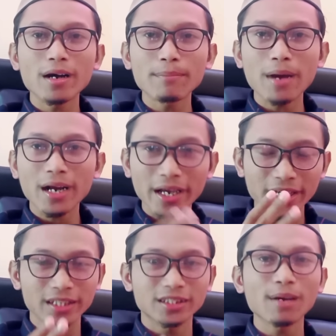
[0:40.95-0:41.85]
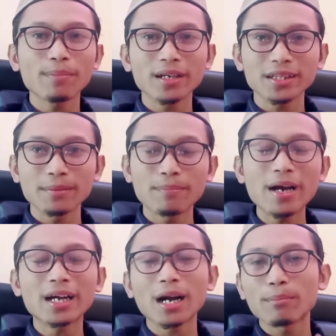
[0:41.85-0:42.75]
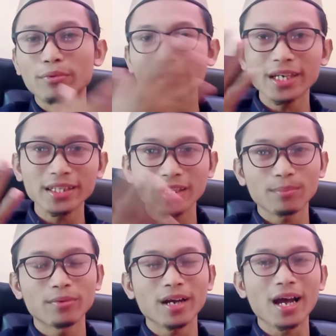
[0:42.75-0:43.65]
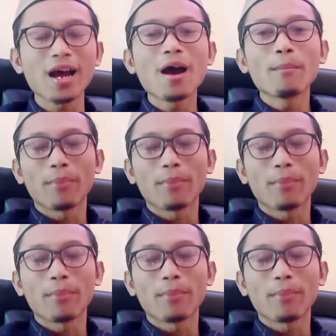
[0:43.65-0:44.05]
memakai hijab ketimbang rambutnya terbuka.